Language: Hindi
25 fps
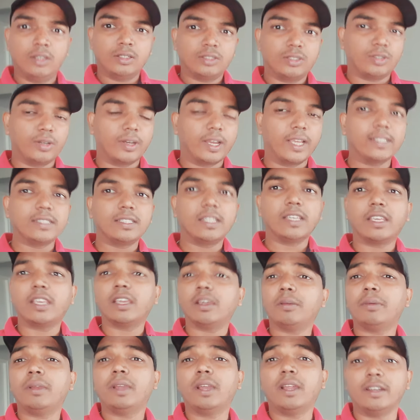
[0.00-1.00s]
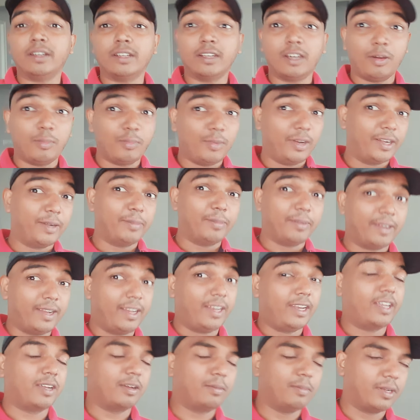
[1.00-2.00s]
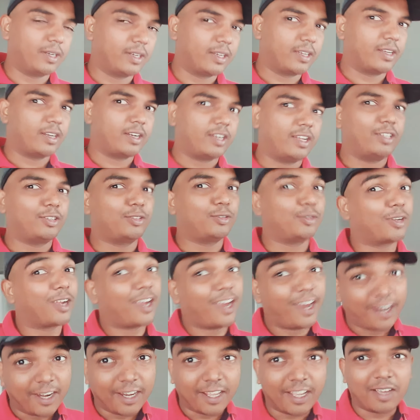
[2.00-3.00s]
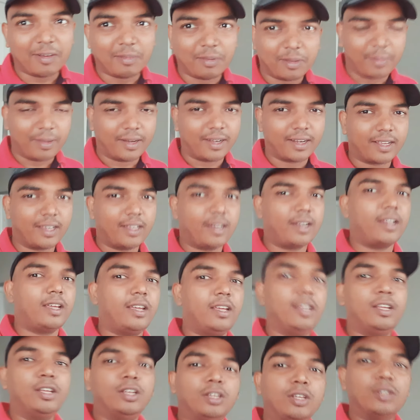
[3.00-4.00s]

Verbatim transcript: सो गाइस देखिए अभी अंडा ऑमलेट बनाने का मन कर रहा है तो खाने का भी मन कर रहा है